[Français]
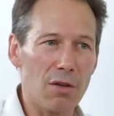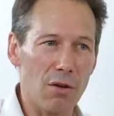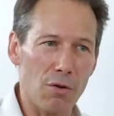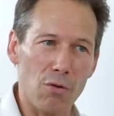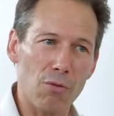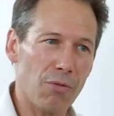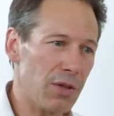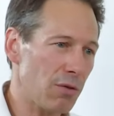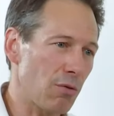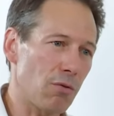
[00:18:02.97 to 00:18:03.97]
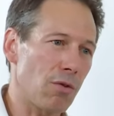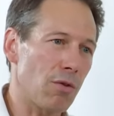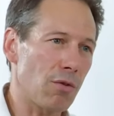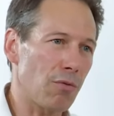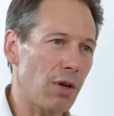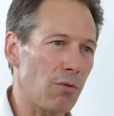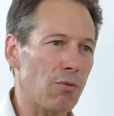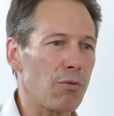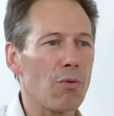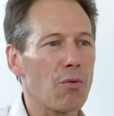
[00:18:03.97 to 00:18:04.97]
le fait que voilà,
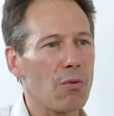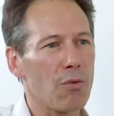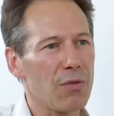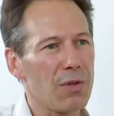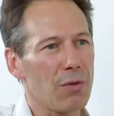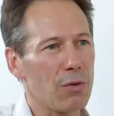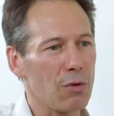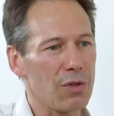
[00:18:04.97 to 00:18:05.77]
on, on, vive